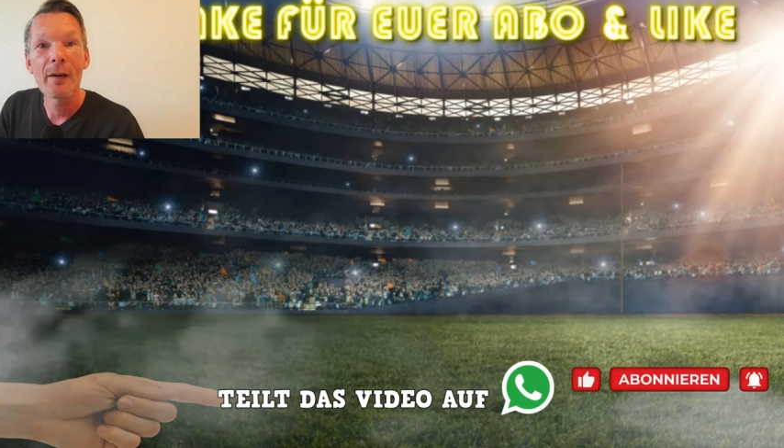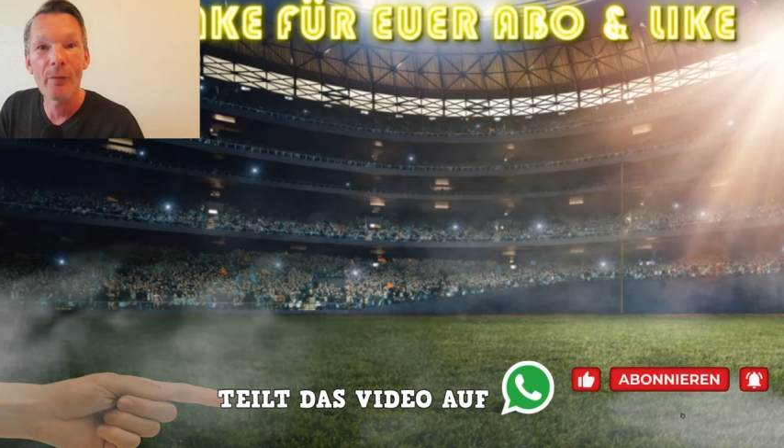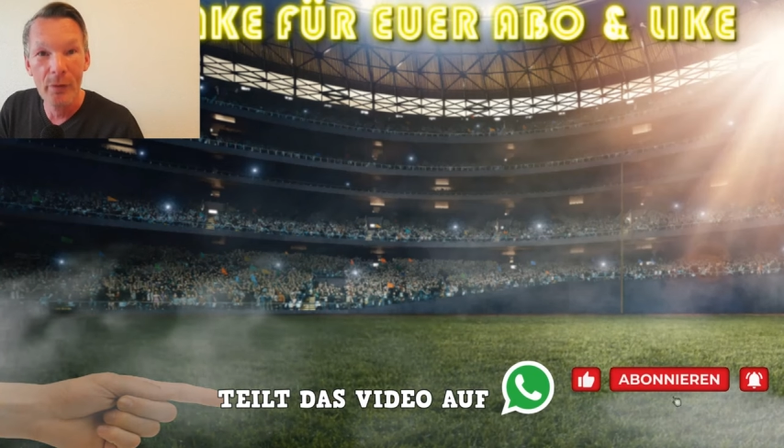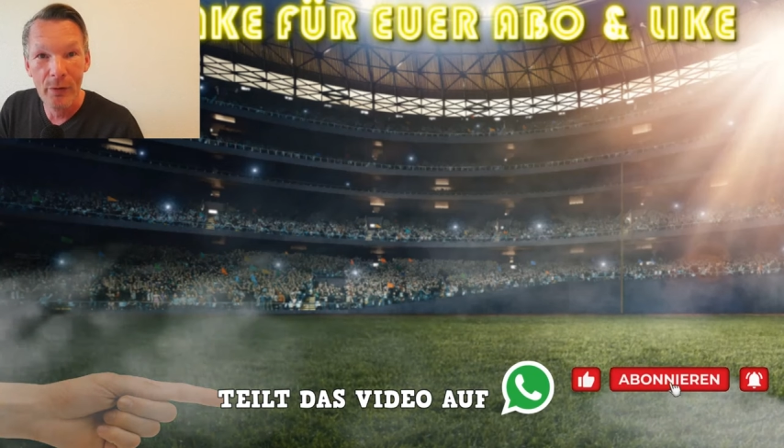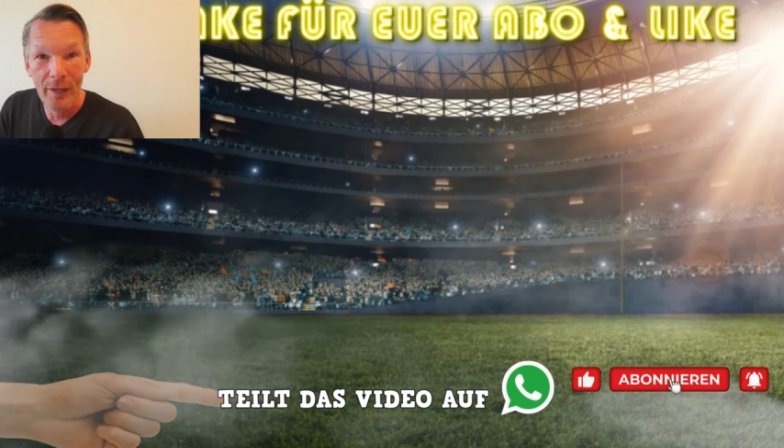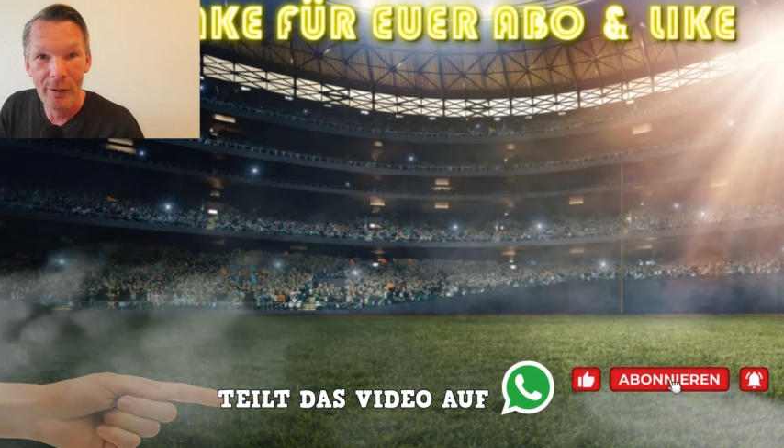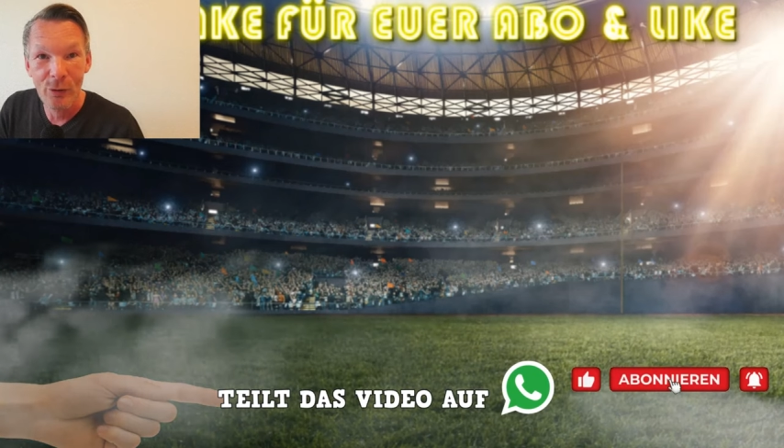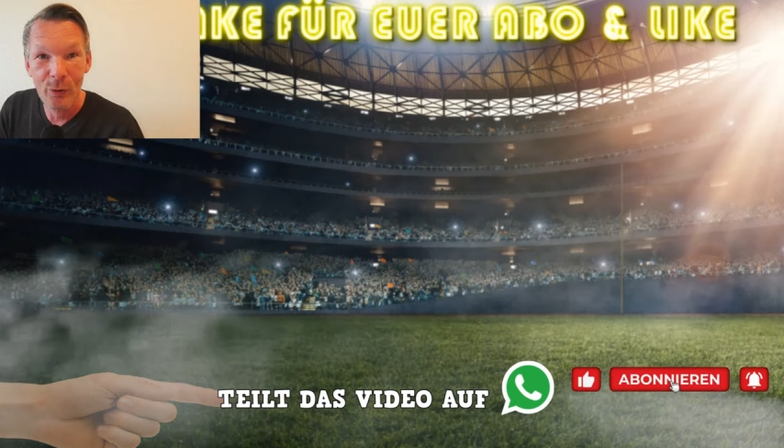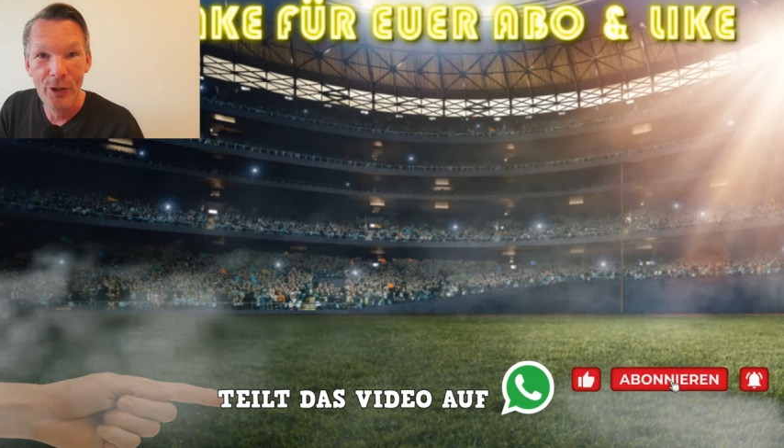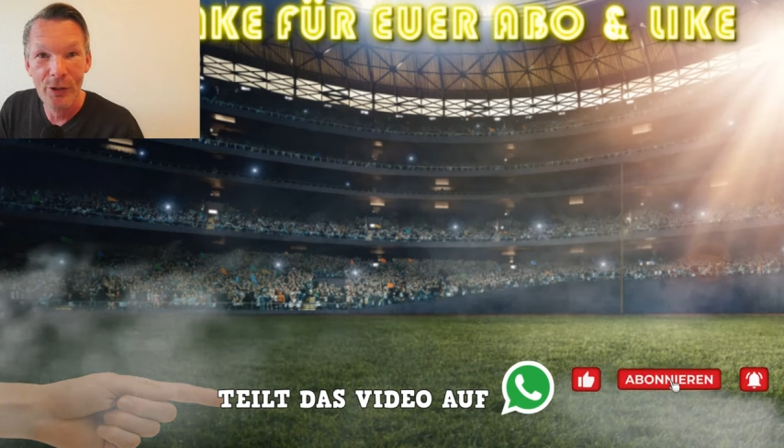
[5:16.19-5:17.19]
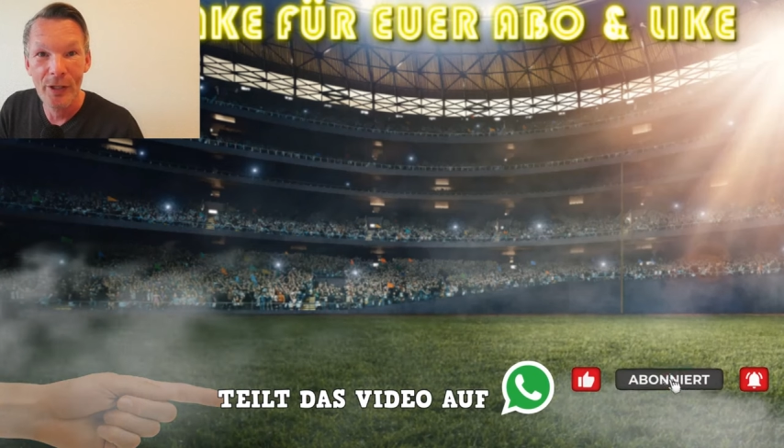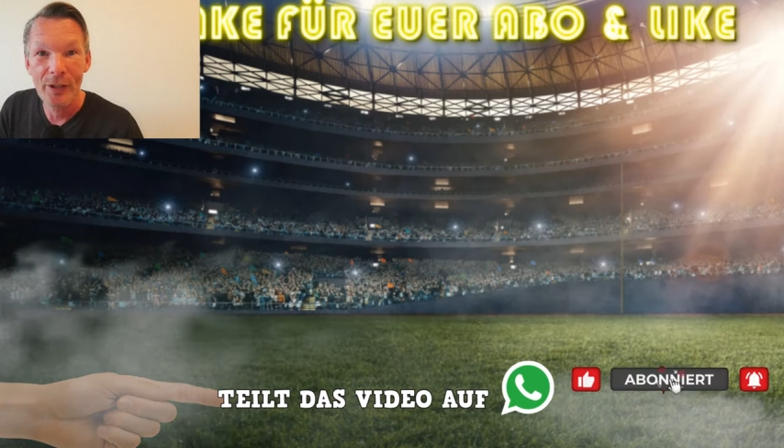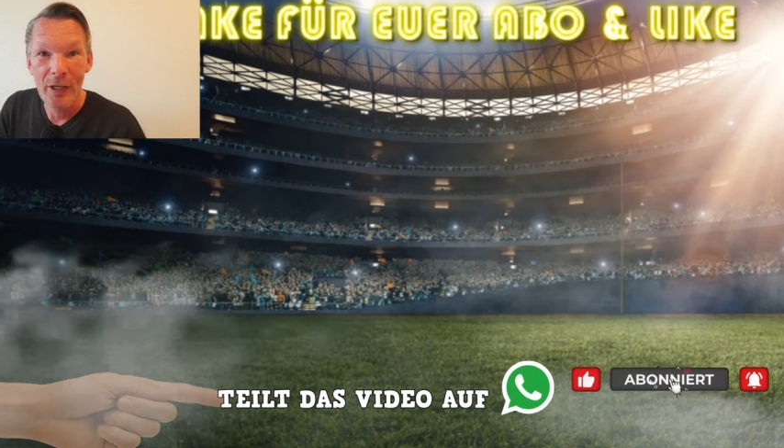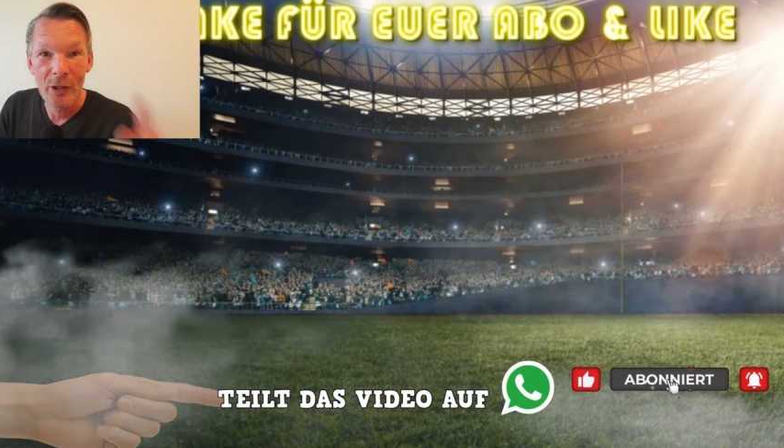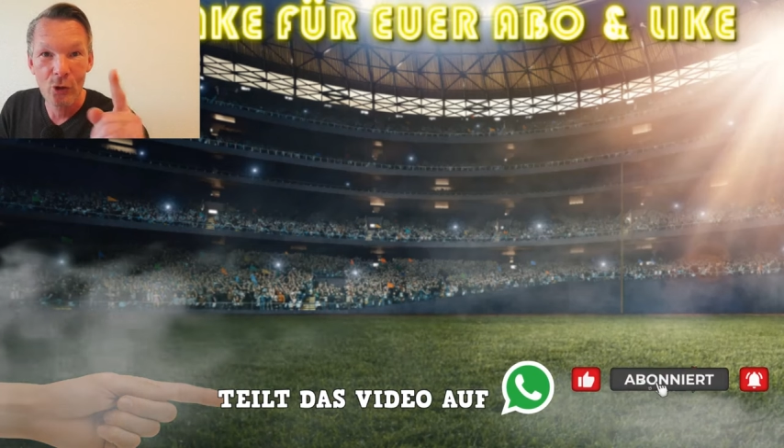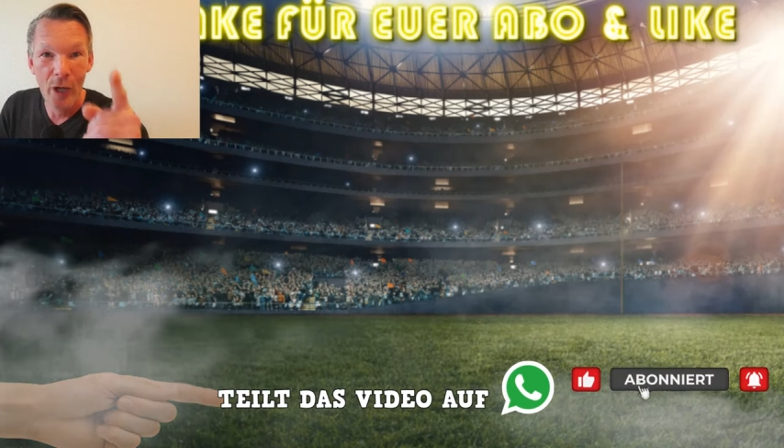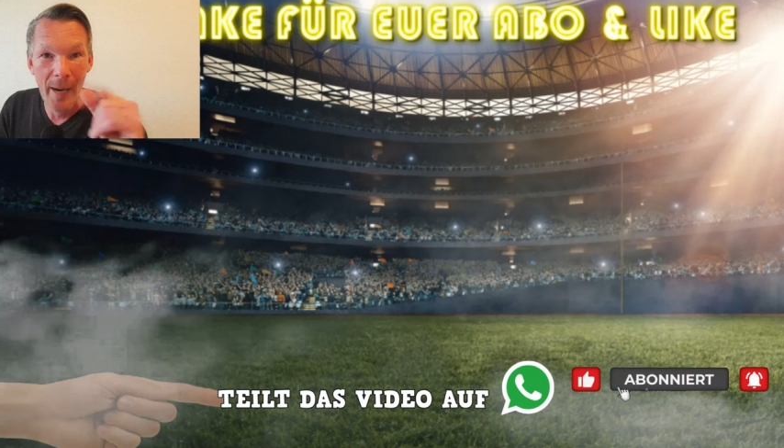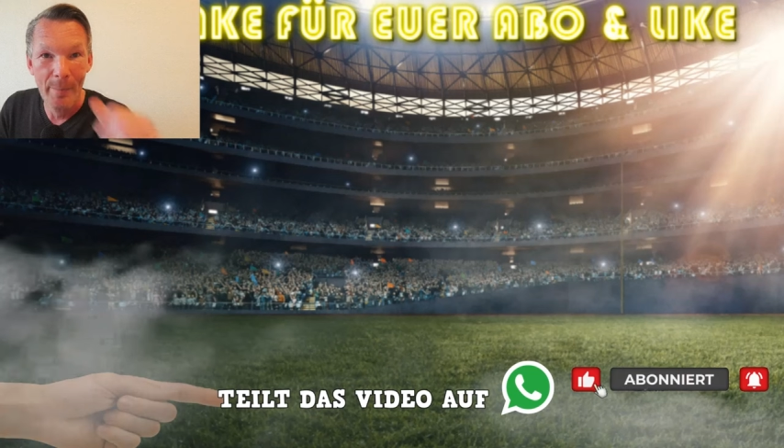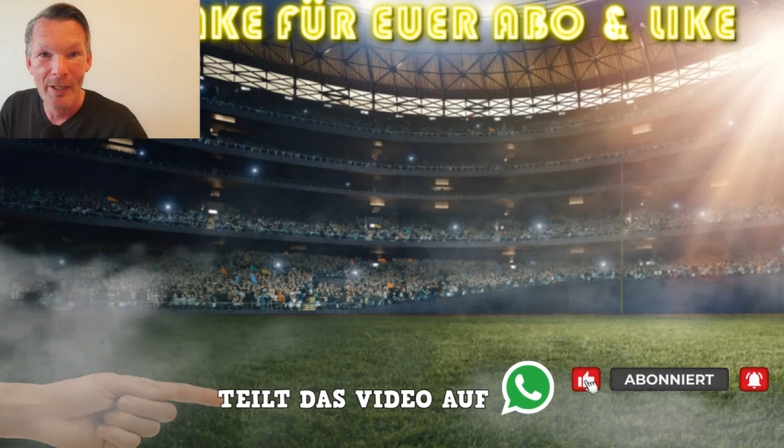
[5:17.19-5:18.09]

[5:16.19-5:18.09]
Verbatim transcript: Wie viel hattest du richtig? Schreib